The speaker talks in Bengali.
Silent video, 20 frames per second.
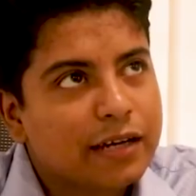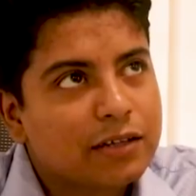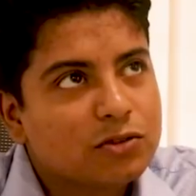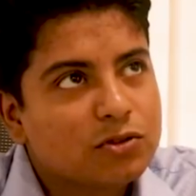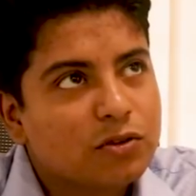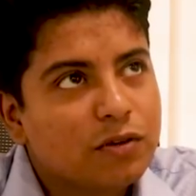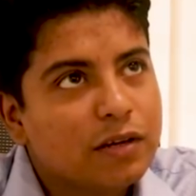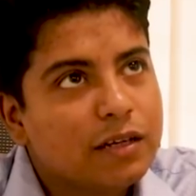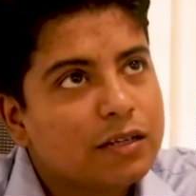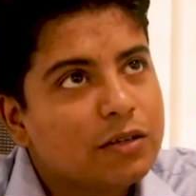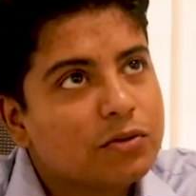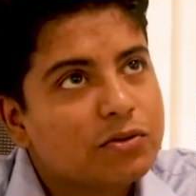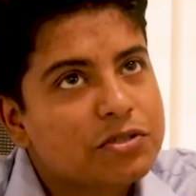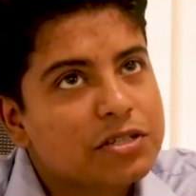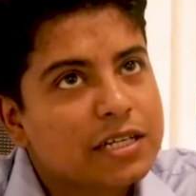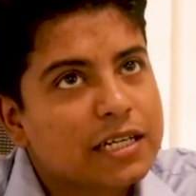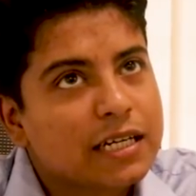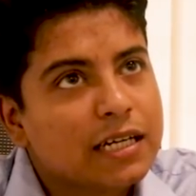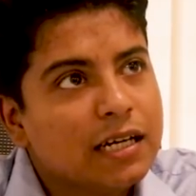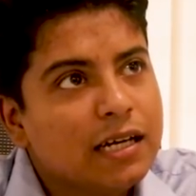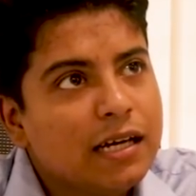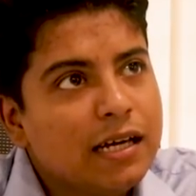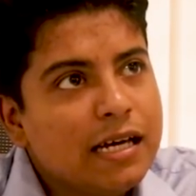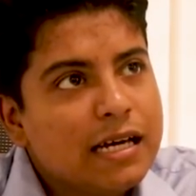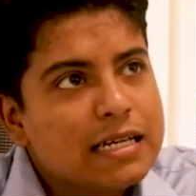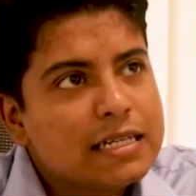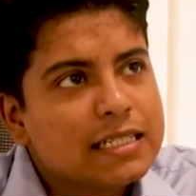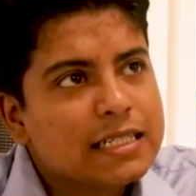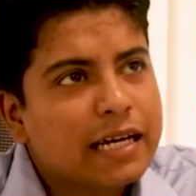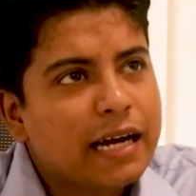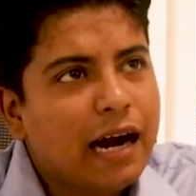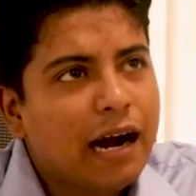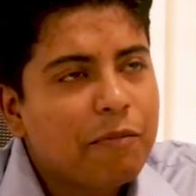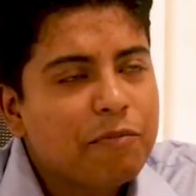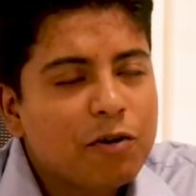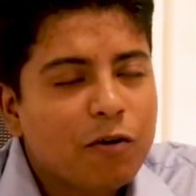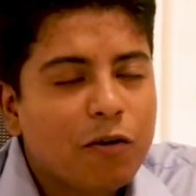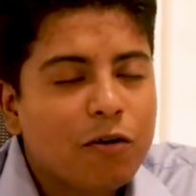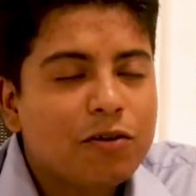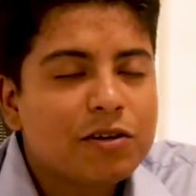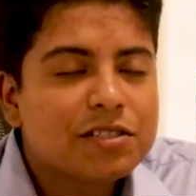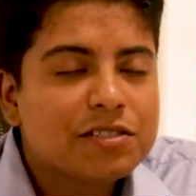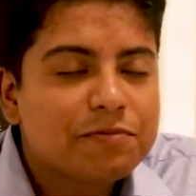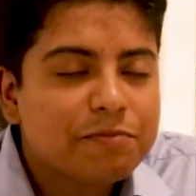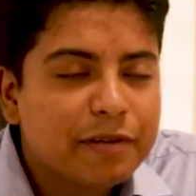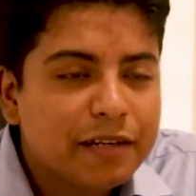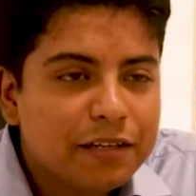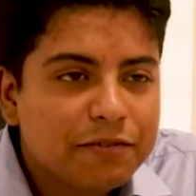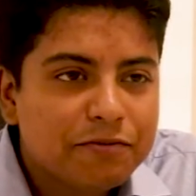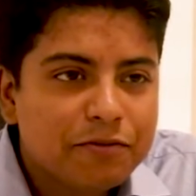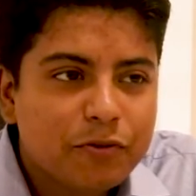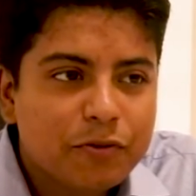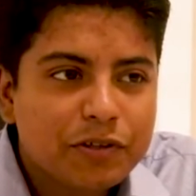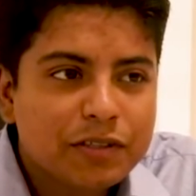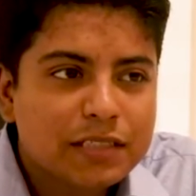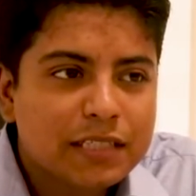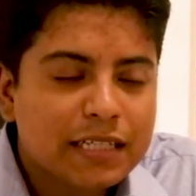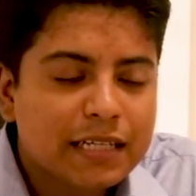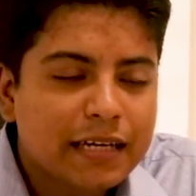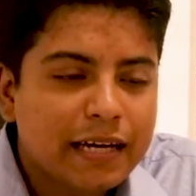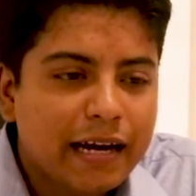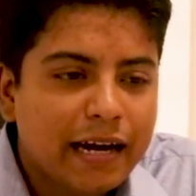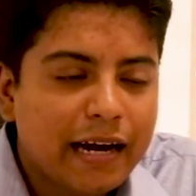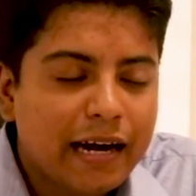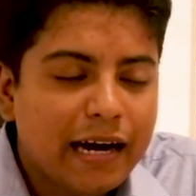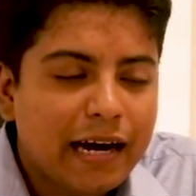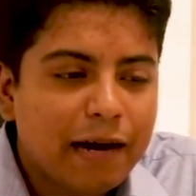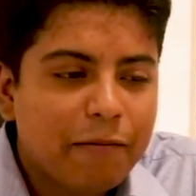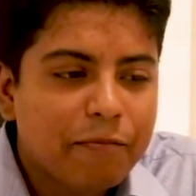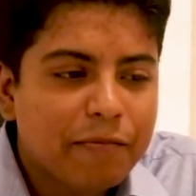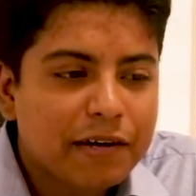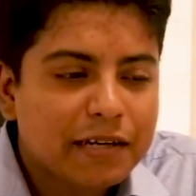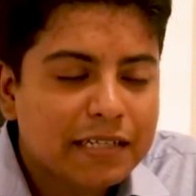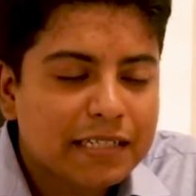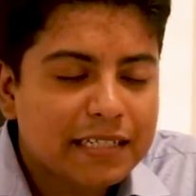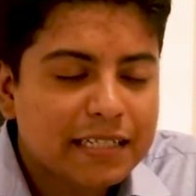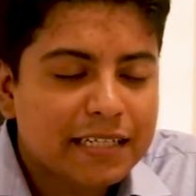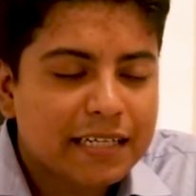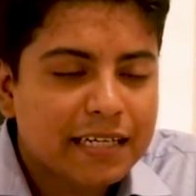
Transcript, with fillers: অ্যাকচুয়ালি হচ্ছে যে আমি অলওয়েজ বিলিভ করি যে আমরা টেক